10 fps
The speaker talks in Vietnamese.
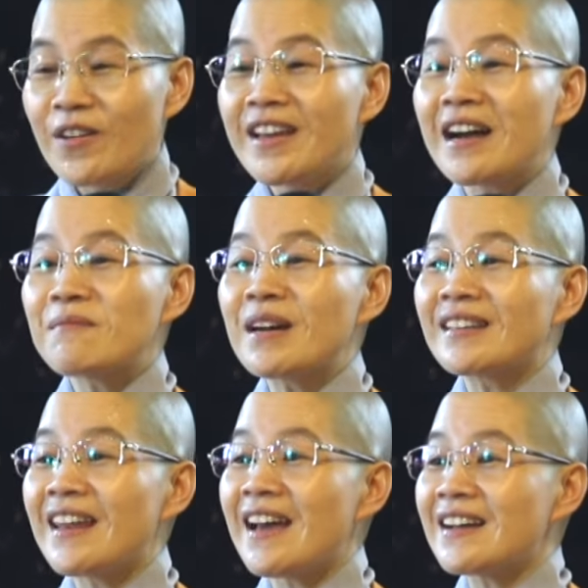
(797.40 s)
vì gần mực
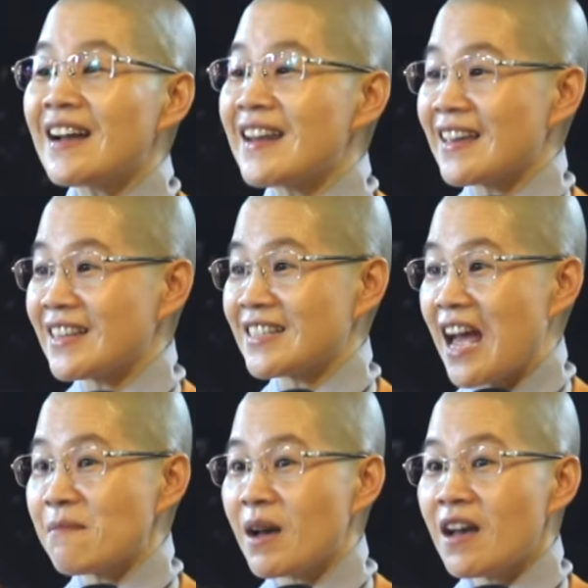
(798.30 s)
thì đen gần đen thì
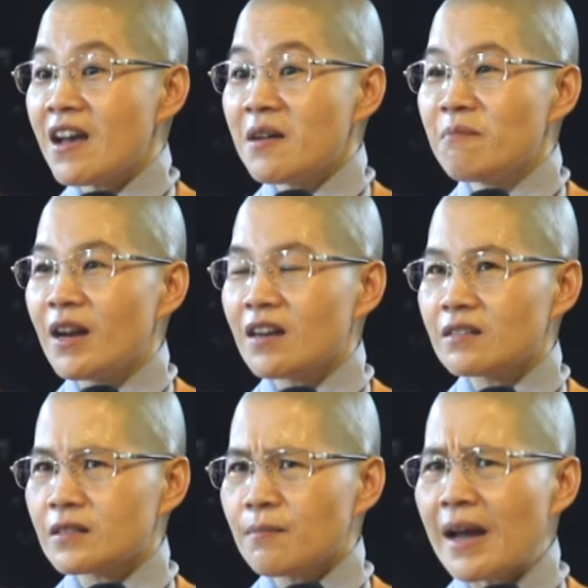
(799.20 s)
sáng mà
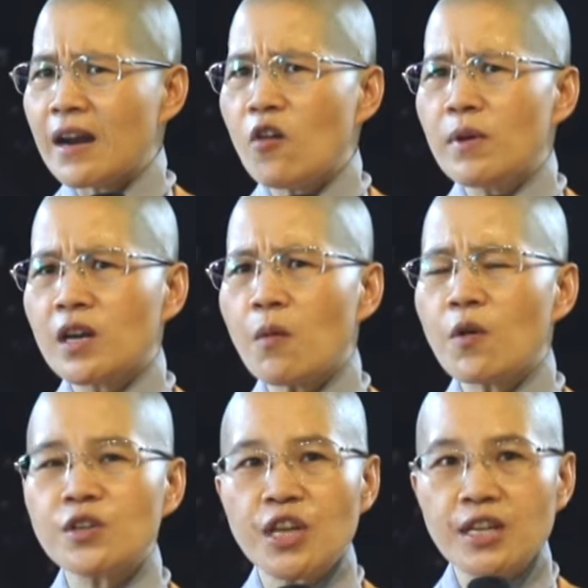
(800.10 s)
mình từ ban đầu mình
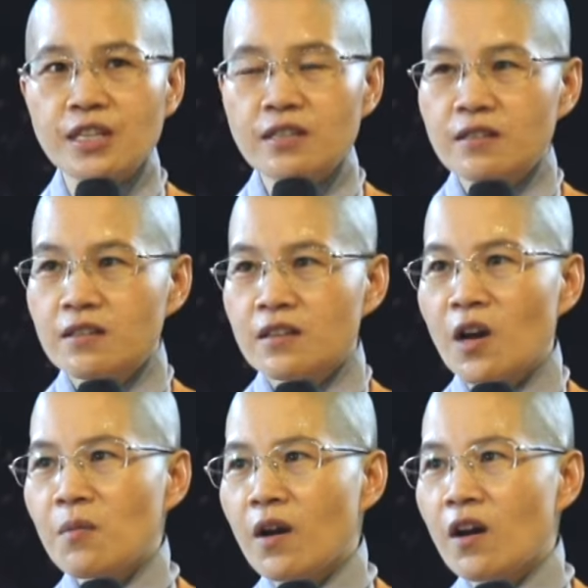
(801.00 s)
không có rên
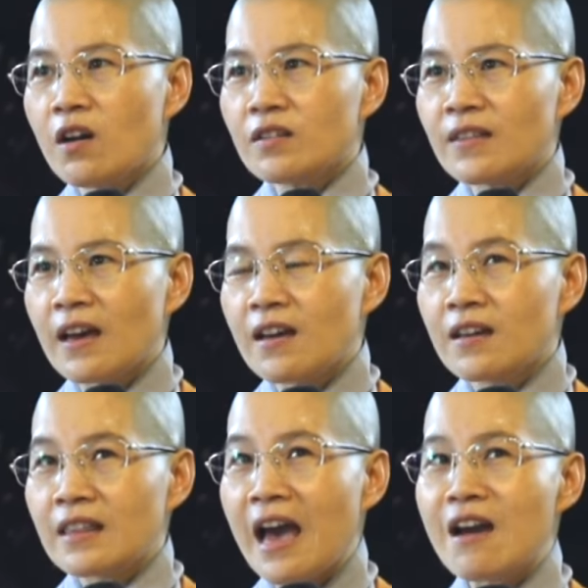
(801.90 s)
không có
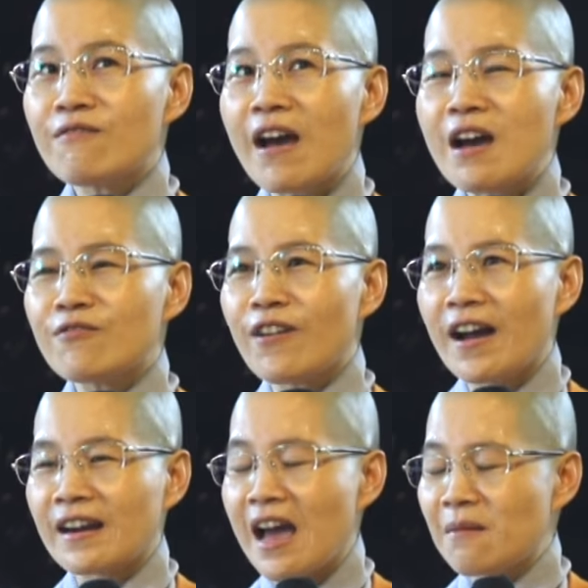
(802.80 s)
than vang
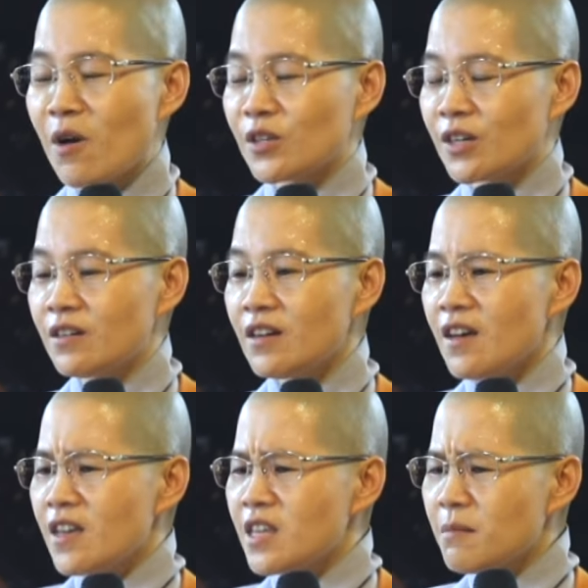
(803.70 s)
phàn nàn mọi thứ
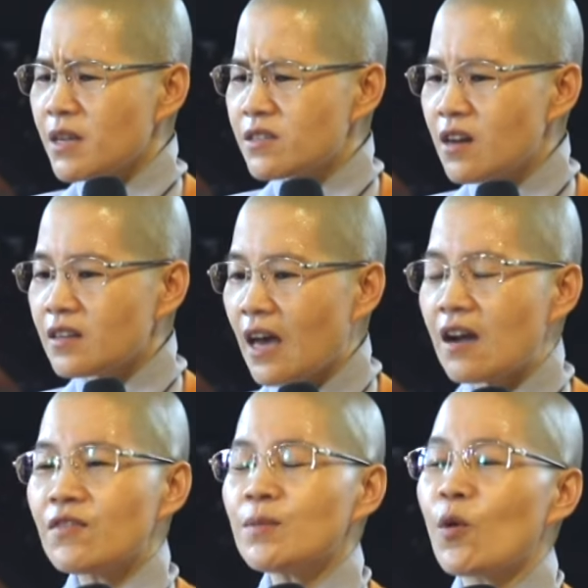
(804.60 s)
nhưng mà chơi
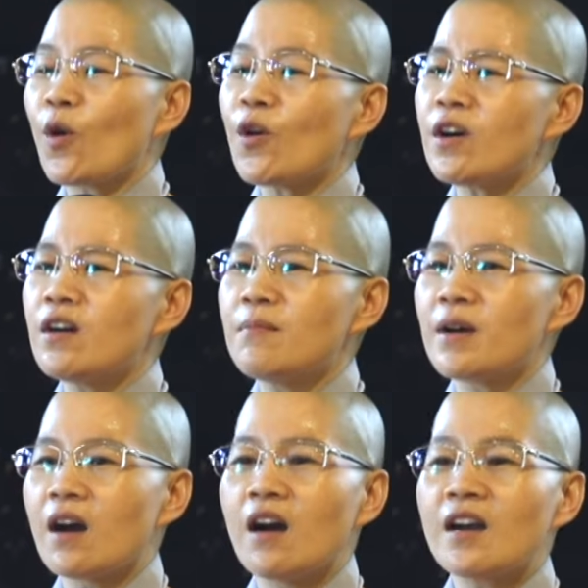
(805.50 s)
thân với một con người
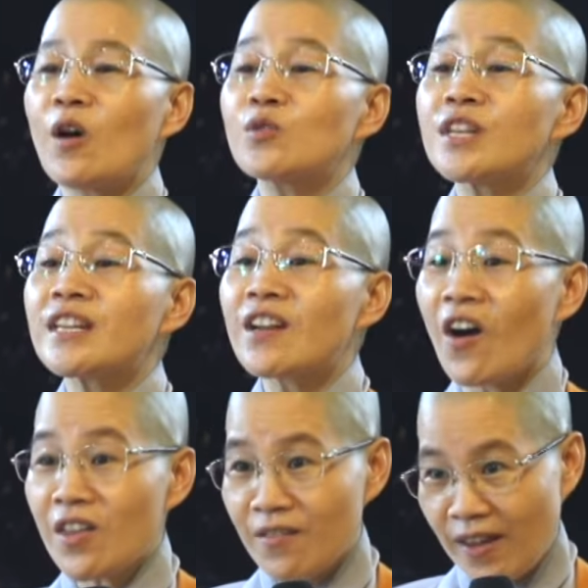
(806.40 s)
mà hở đâu rên
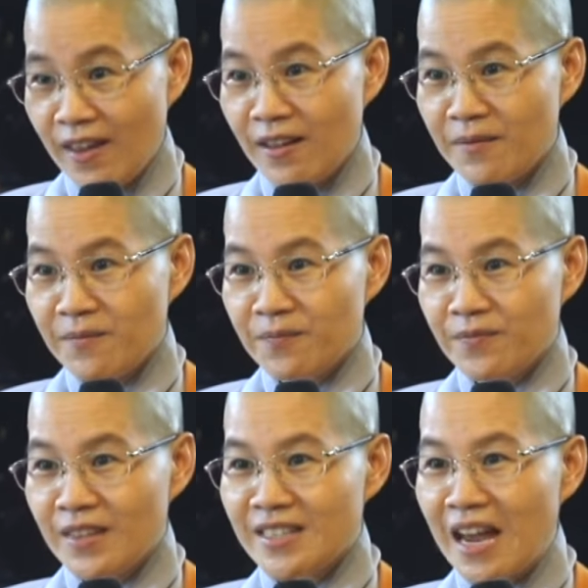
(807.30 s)
đó như vậy á
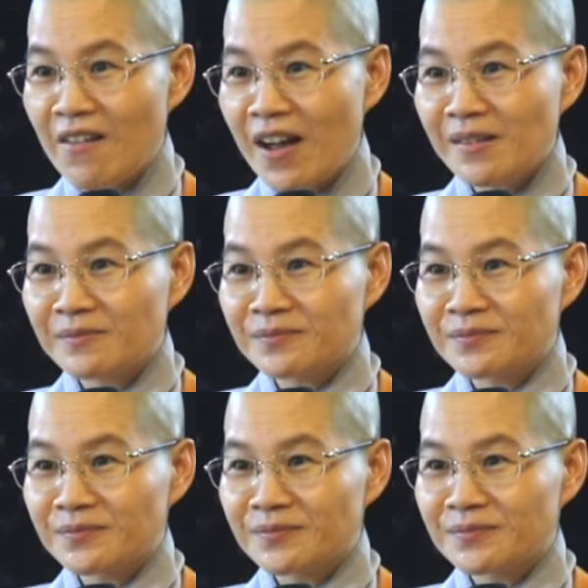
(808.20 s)
thì sao ạ
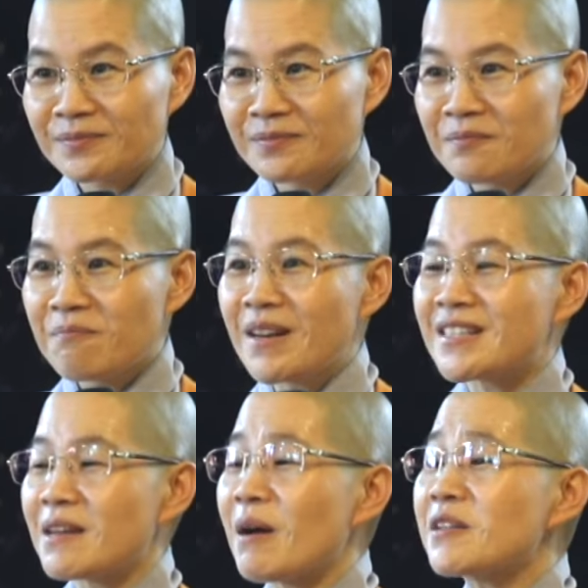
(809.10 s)

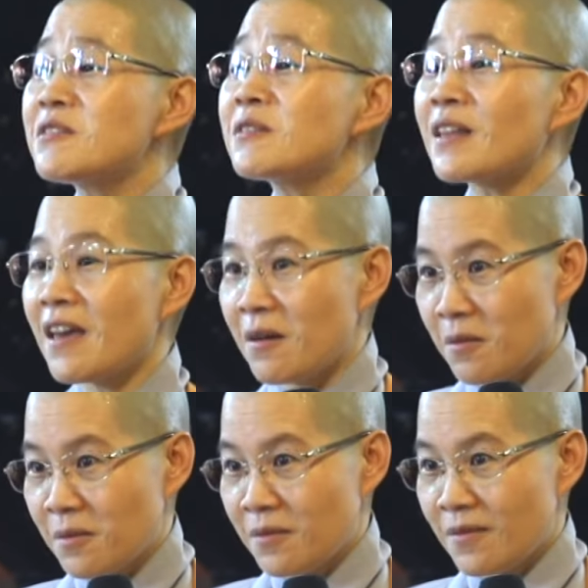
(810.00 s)
mình sẽ bắt chước
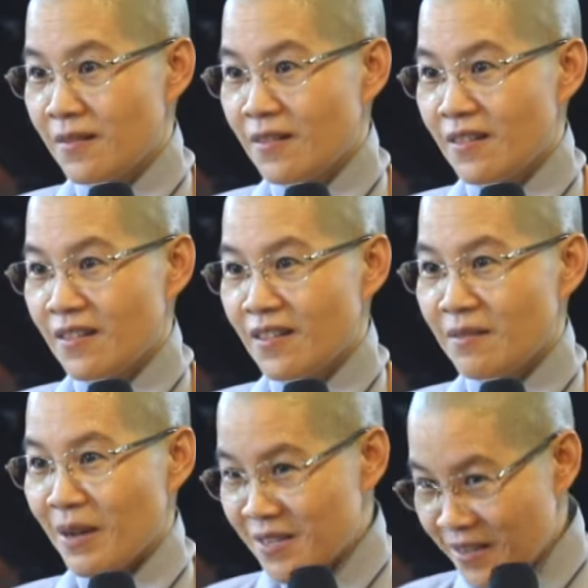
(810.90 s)
theo
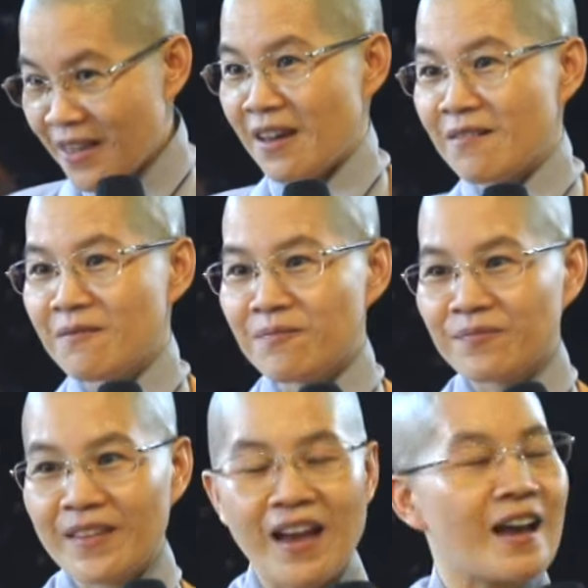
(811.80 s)
bắt chước theo
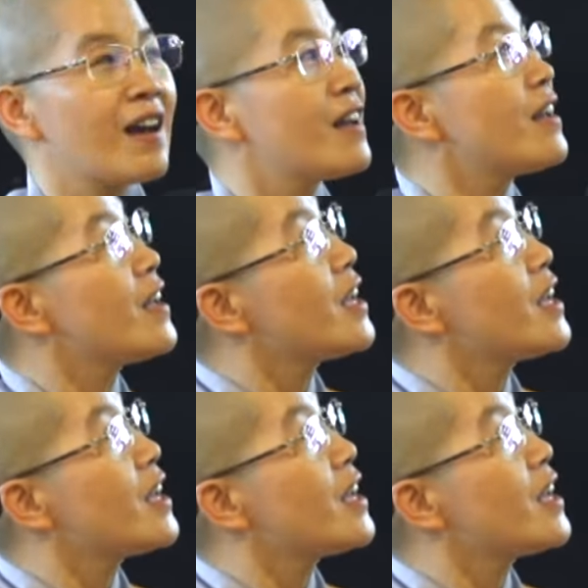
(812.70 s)
à.